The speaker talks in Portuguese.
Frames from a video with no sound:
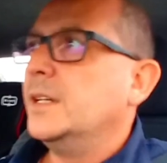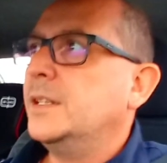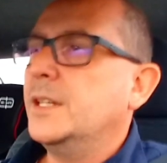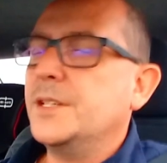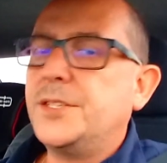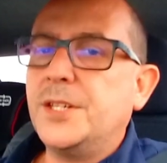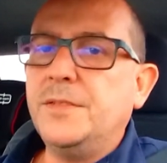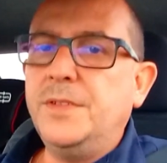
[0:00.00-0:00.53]
E
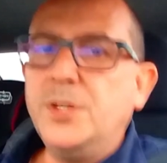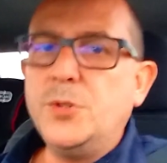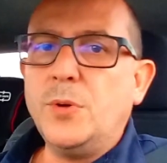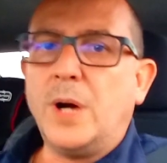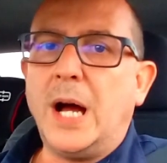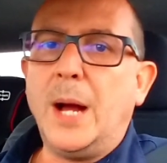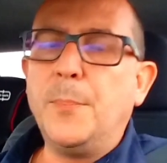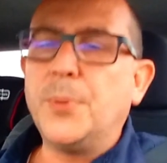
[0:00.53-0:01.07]
esse vídeo
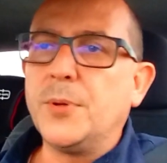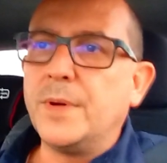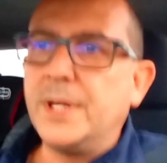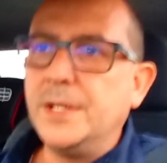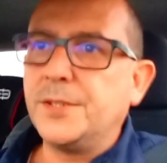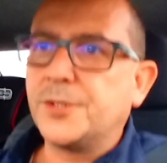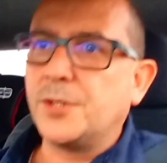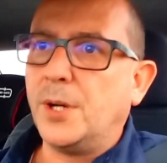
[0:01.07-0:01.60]
rápido
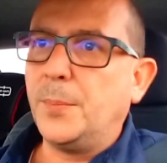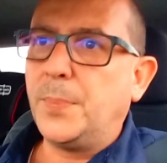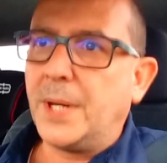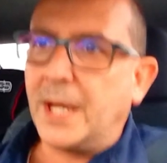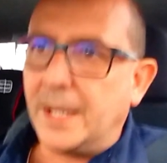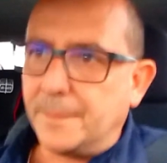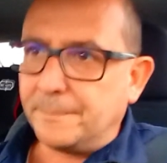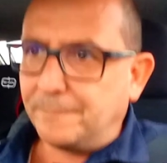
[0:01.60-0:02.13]
aí só
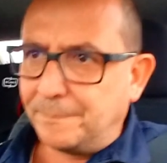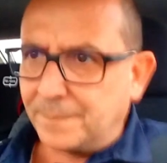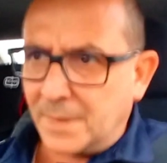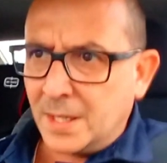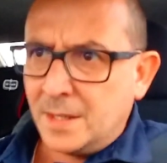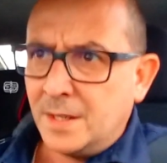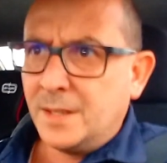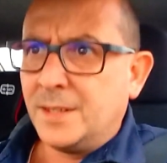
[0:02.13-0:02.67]
para
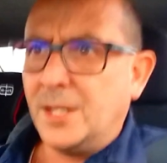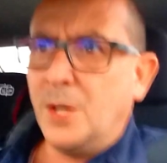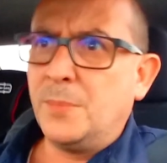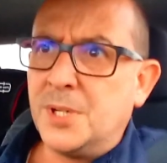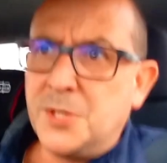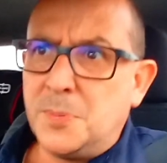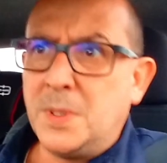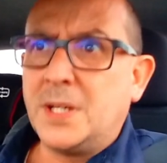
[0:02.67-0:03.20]
dar
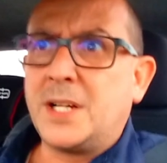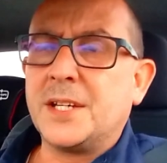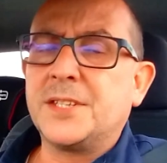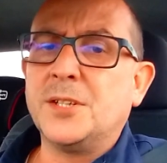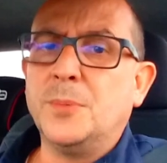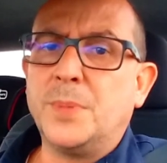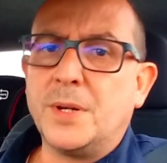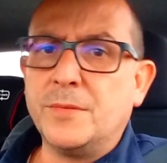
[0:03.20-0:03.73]
uma
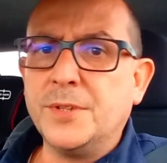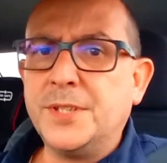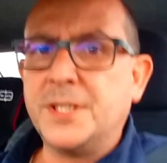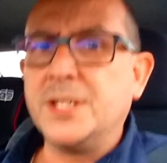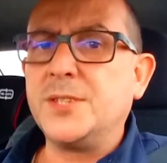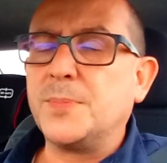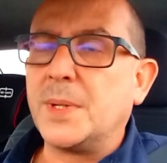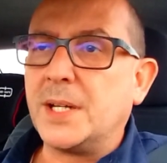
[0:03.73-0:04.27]
explicação para
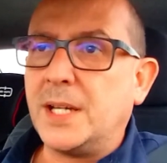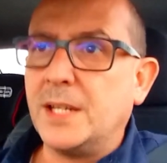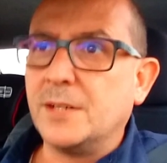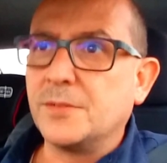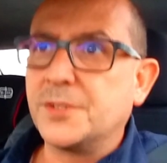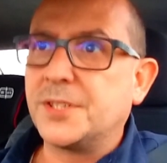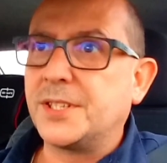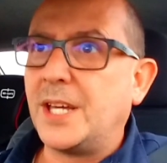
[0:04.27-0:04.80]
vocês, para quem
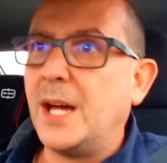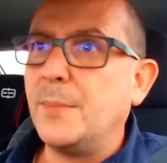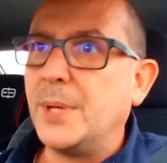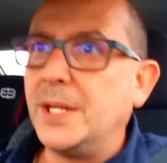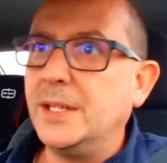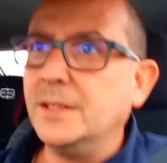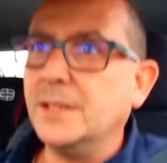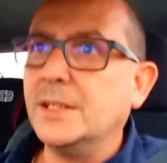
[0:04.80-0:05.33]
não sabe
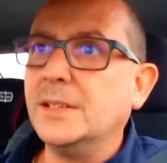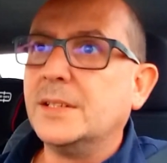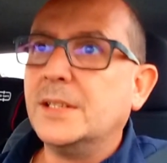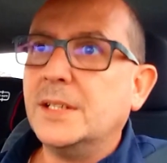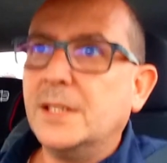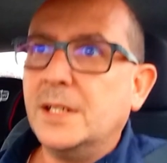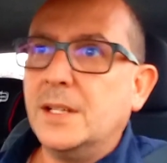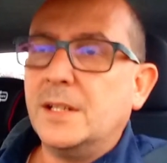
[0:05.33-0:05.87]
ainda,
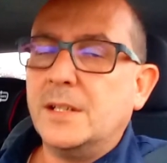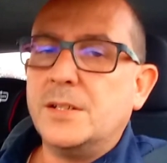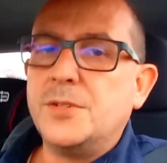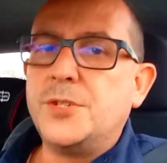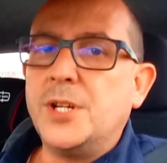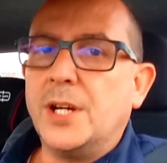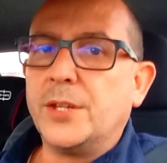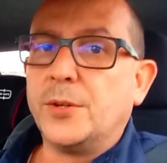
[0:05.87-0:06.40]

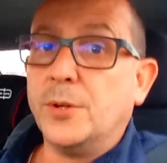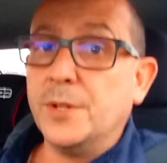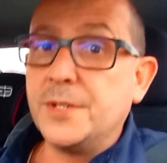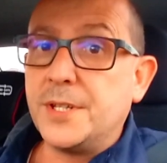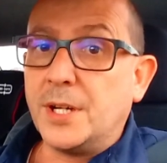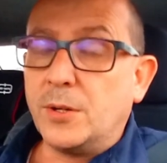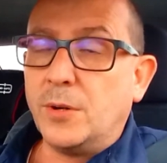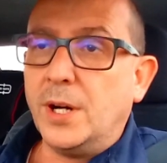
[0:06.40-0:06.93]
dia
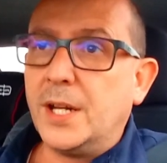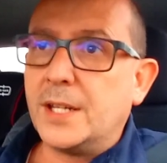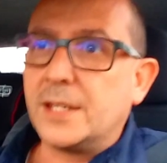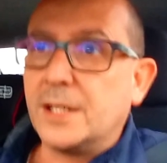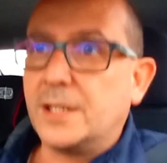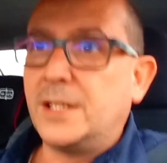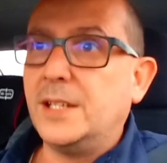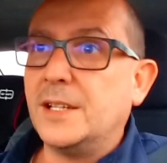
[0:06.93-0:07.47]
12 agora,
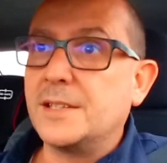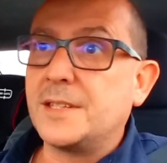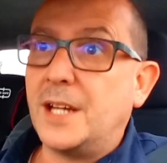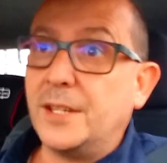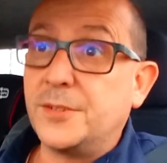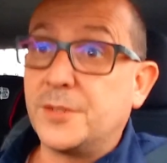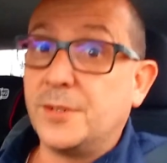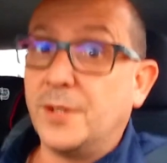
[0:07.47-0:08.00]
daqui a
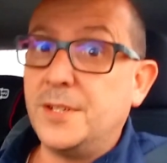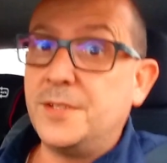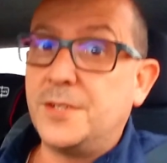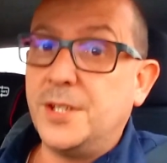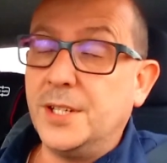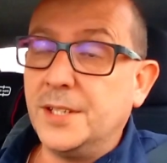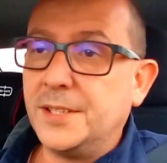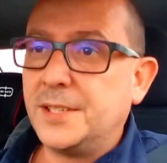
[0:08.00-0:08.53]
exatos dois
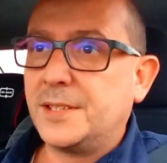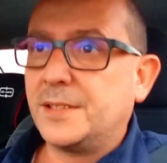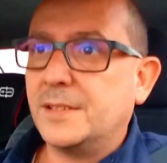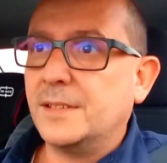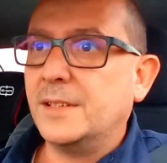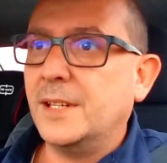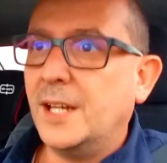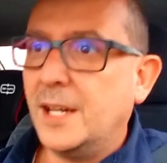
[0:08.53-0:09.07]
dias,
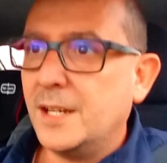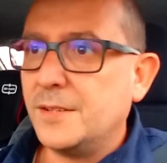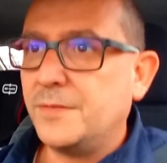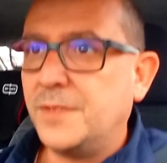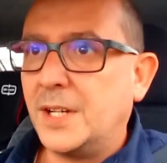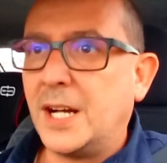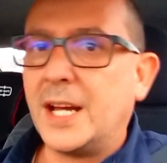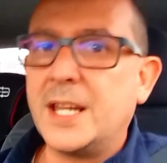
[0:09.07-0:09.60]
né?
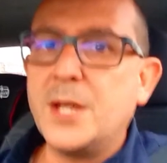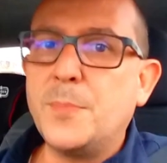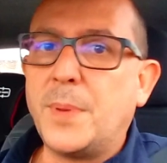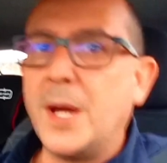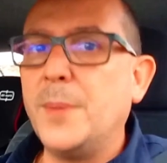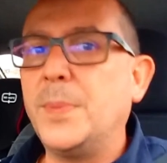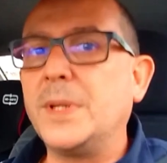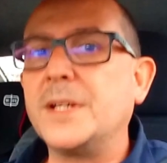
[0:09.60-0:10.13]
Ficarei
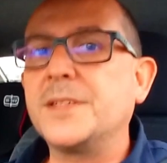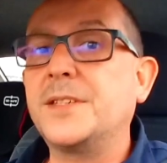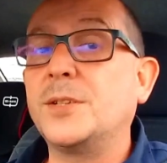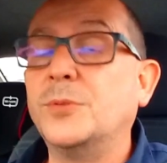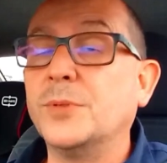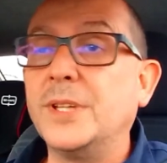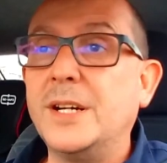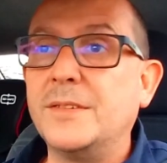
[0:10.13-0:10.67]
pai pela
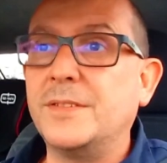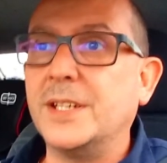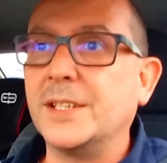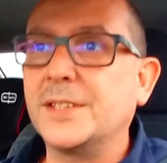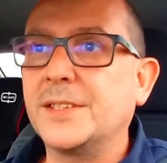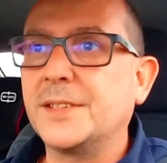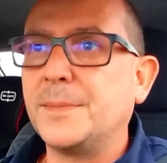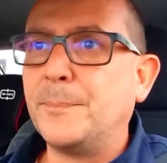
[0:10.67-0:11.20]
segunda
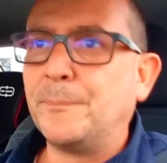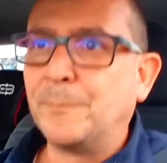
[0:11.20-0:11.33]
vez.